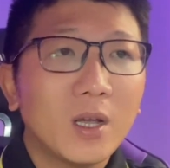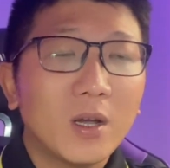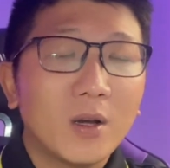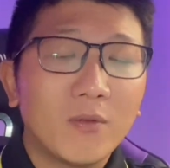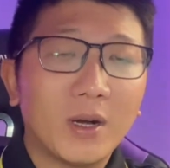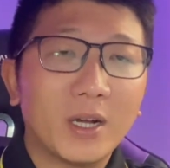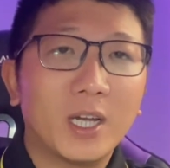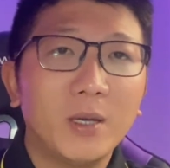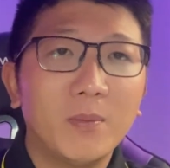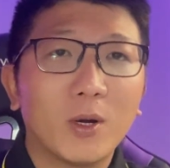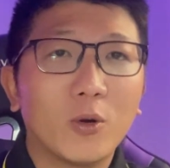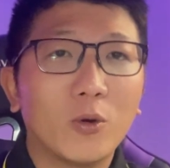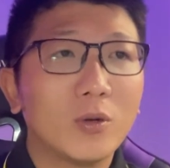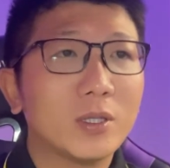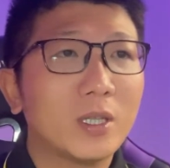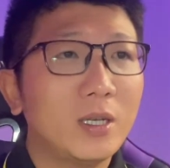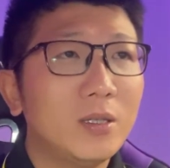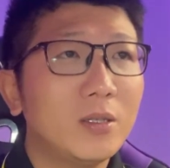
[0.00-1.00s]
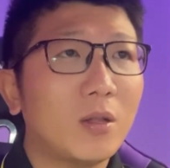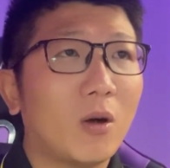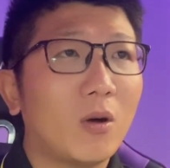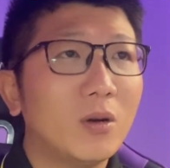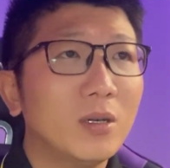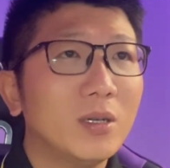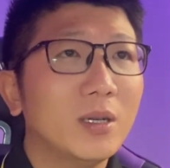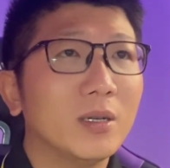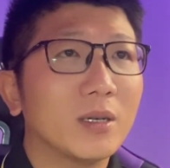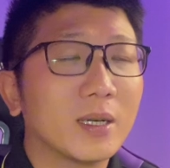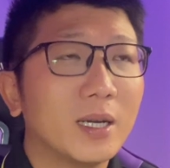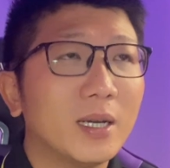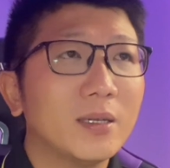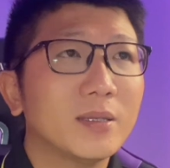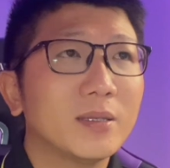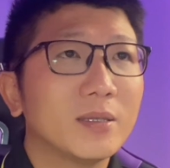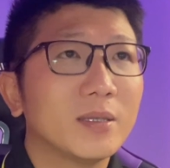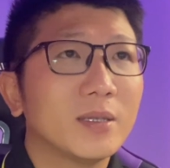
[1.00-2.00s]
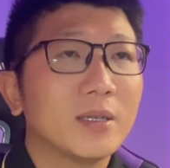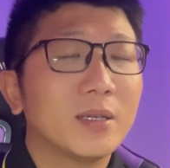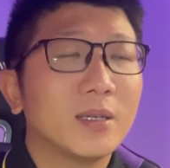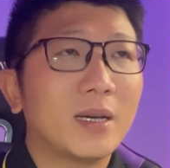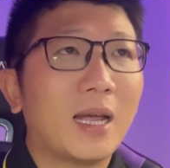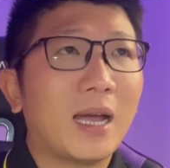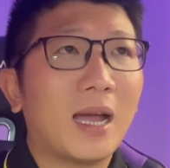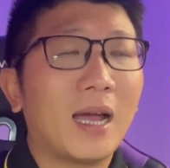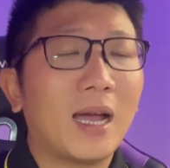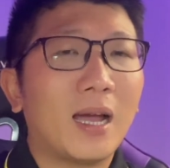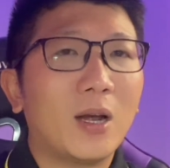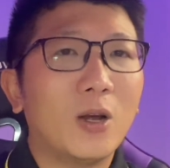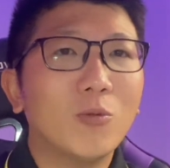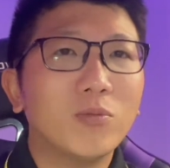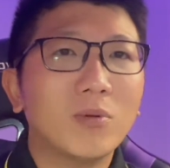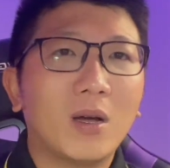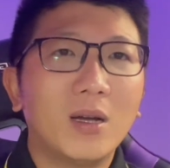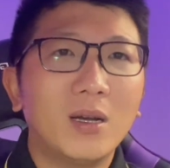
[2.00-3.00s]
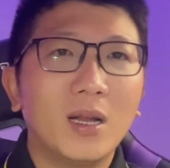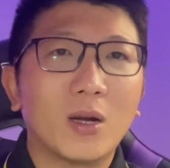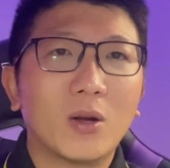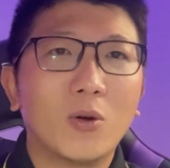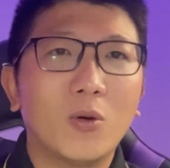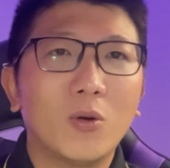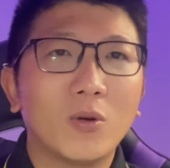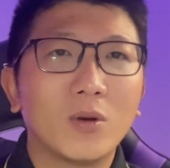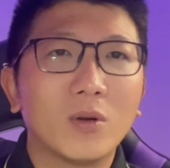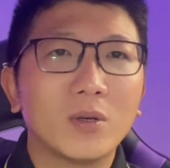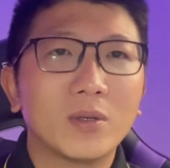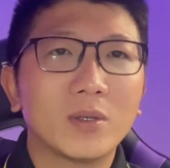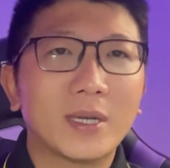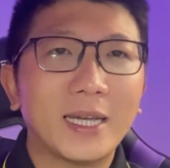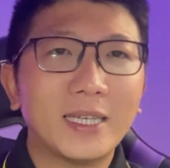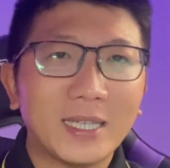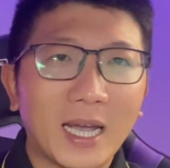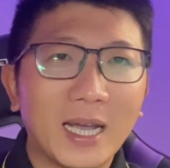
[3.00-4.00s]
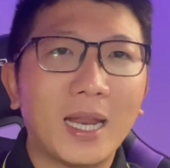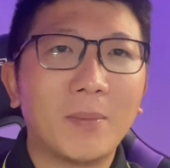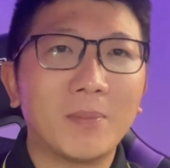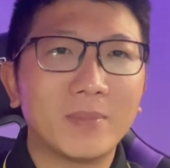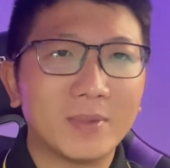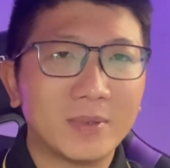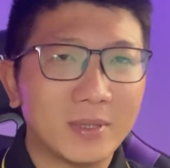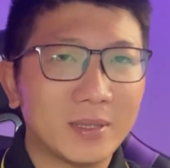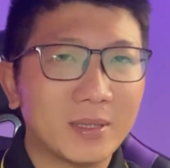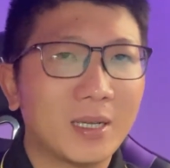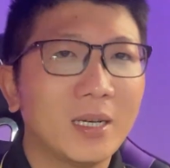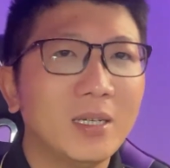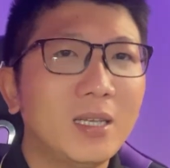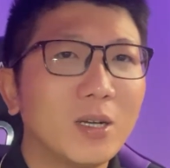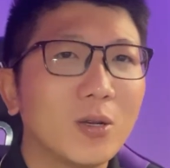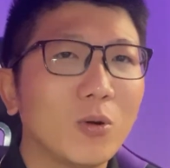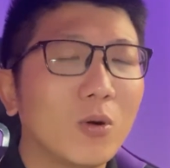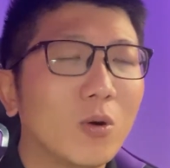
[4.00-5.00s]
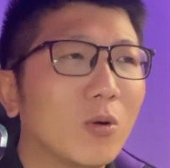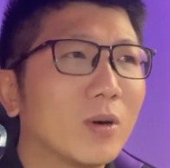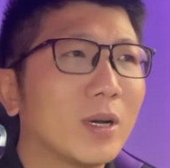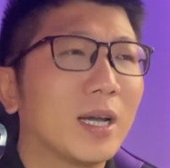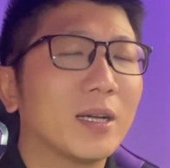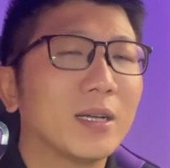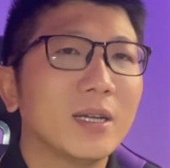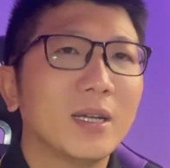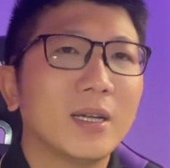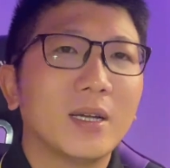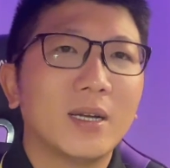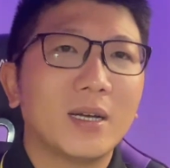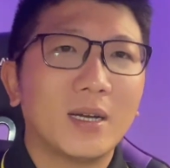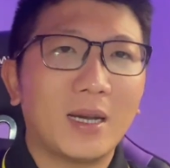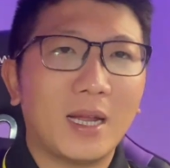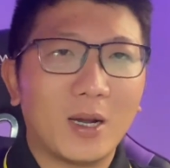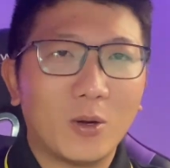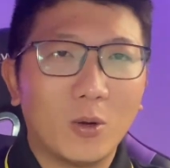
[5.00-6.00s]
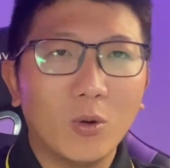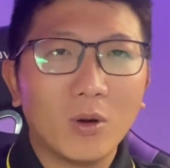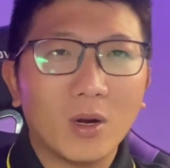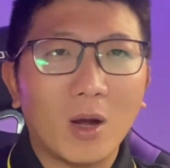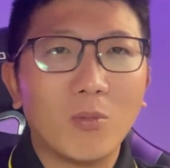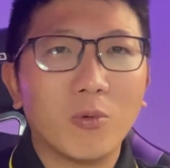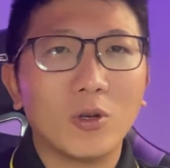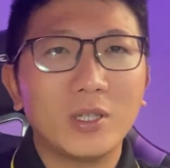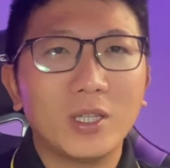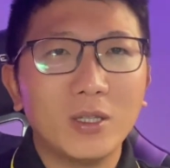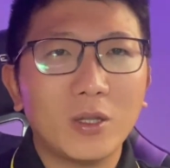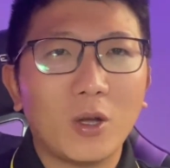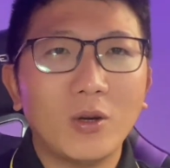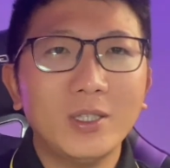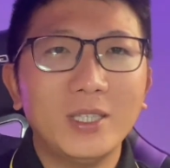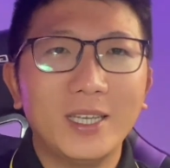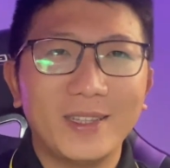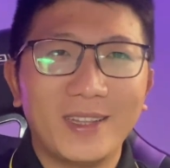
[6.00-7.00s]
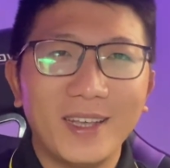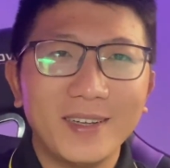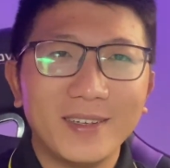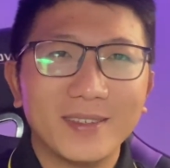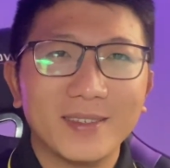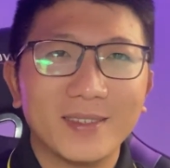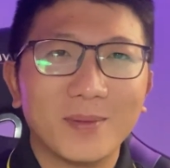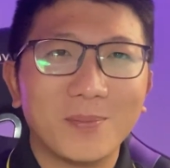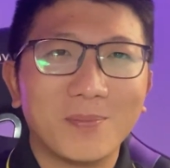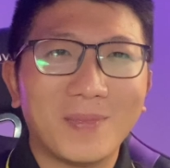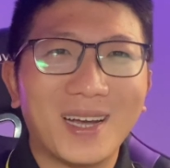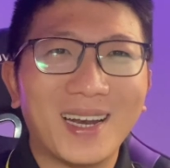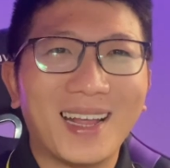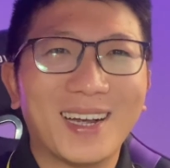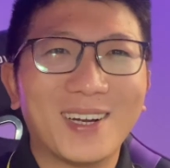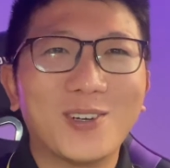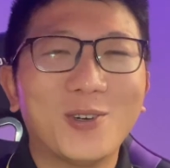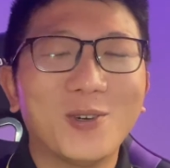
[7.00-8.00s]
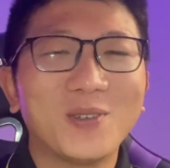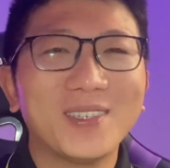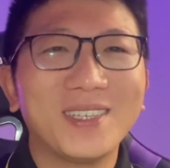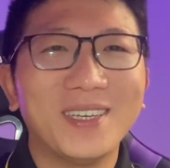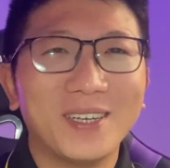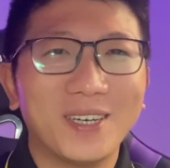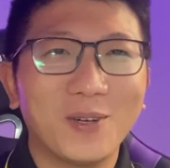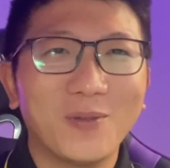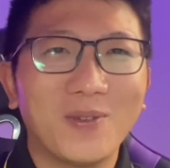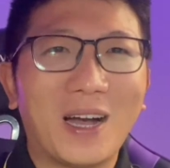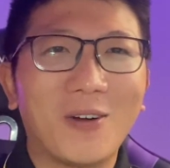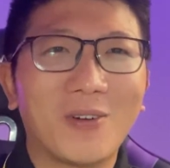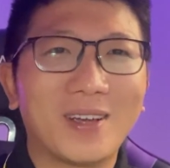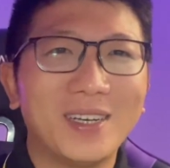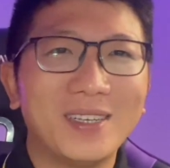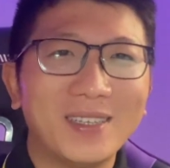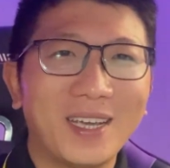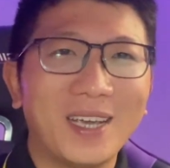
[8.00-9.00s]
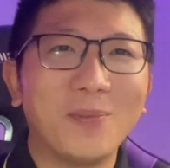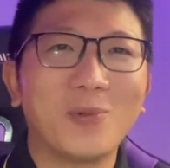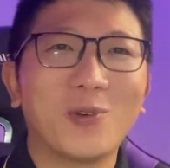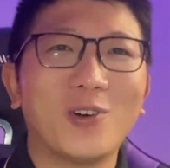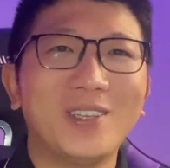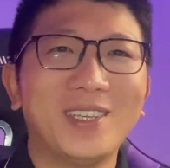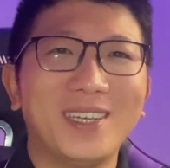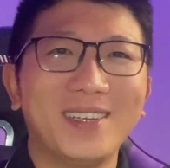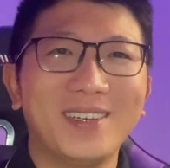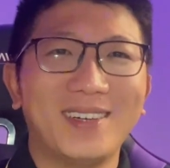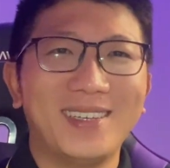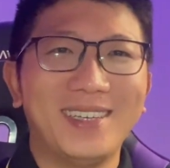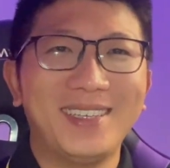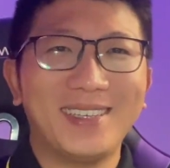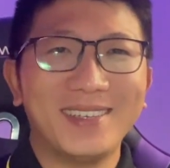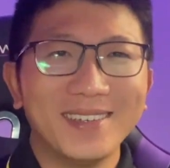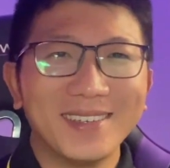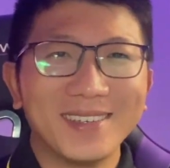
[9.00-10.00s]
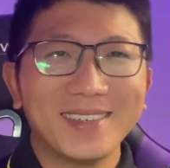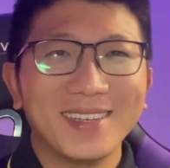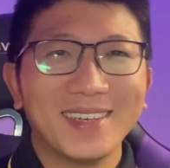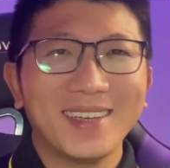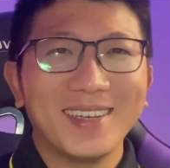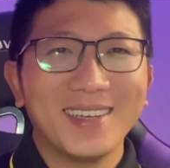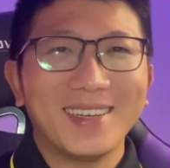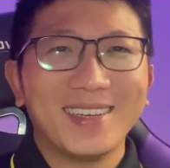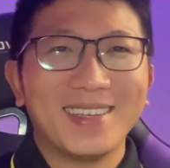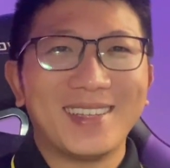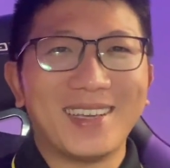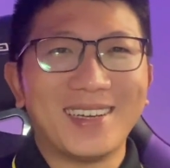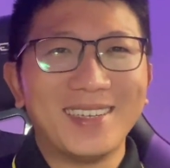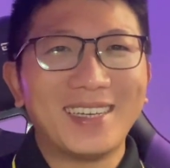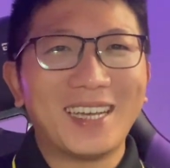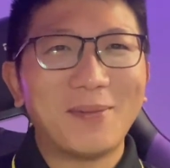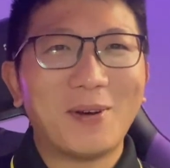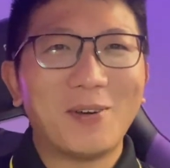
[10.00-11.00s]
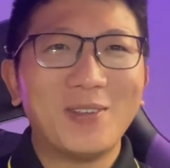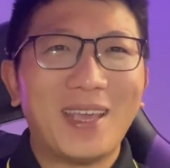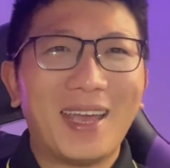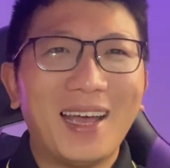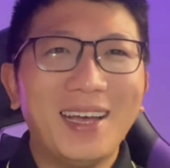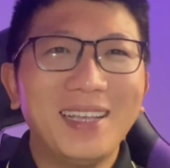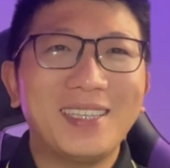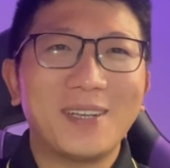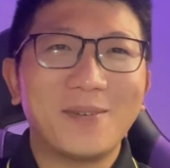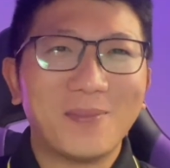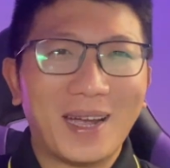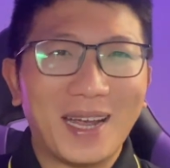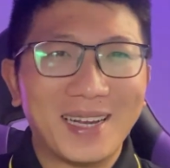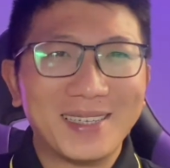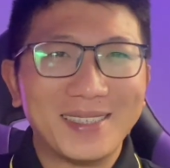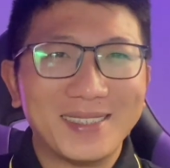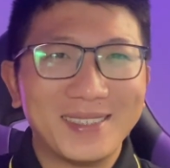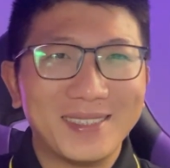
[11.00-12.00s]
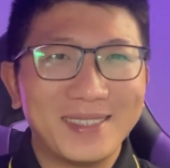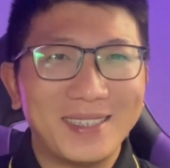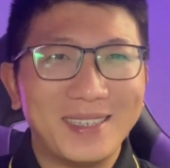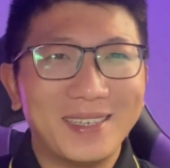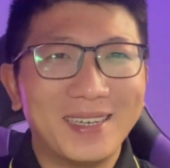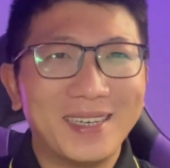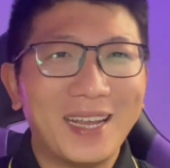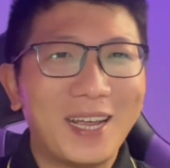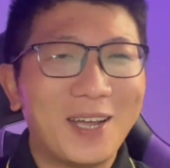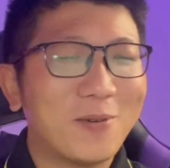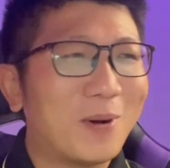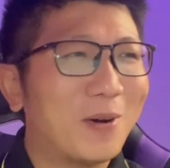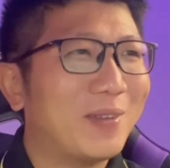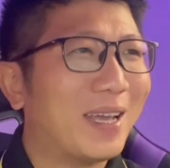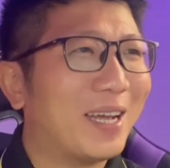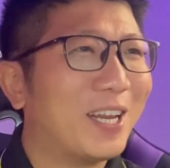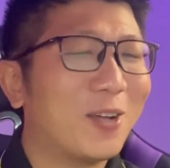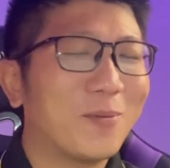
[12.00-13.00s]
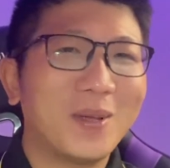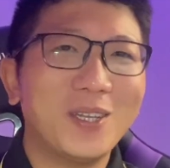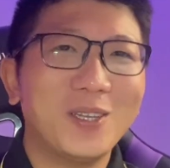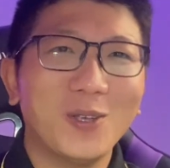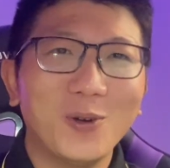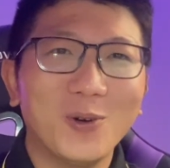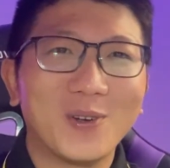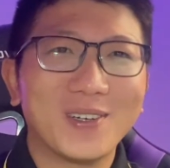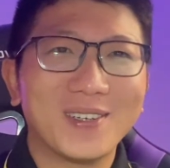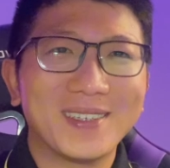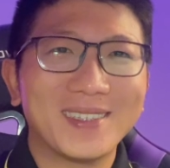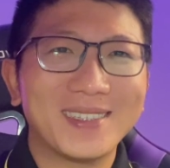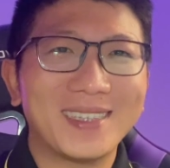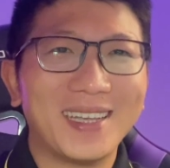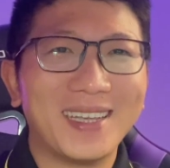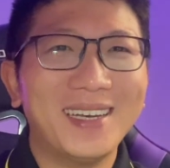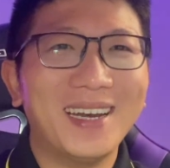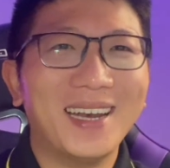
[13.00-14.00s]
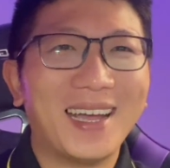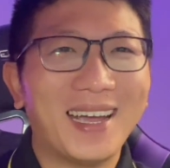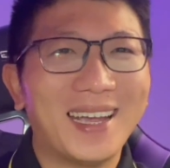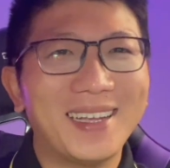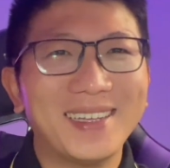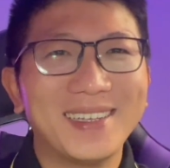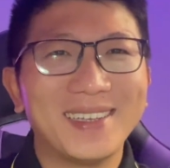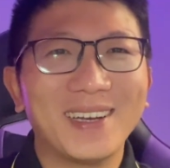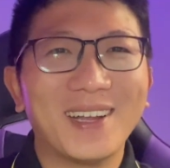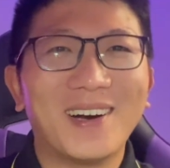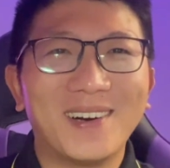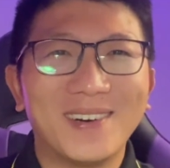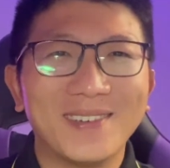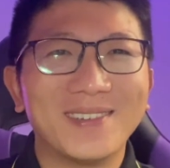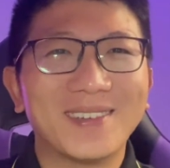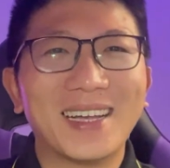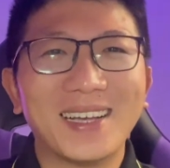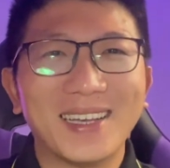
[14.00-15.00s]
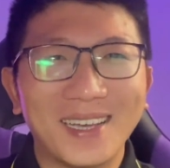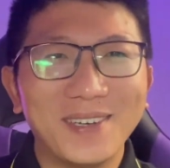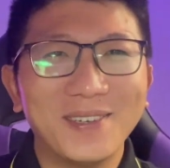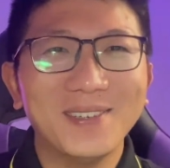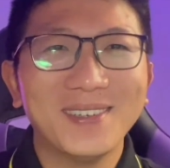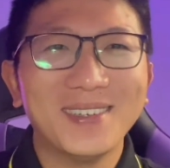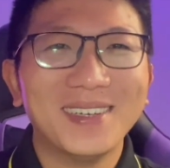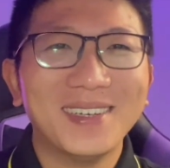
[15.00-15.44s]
và khi mà khuôn tính toán được á là lúc đó là khuôn cái sai lầm thứ nhất của khuôn nè là khuôn không có tính toán chi tiết mà là khuôn dựa vào kinh nghiệm của những người đi trước những cái báo giá trên mạng dựa theo báo giá theo mét vuông tỷ lệ đồ các kiểu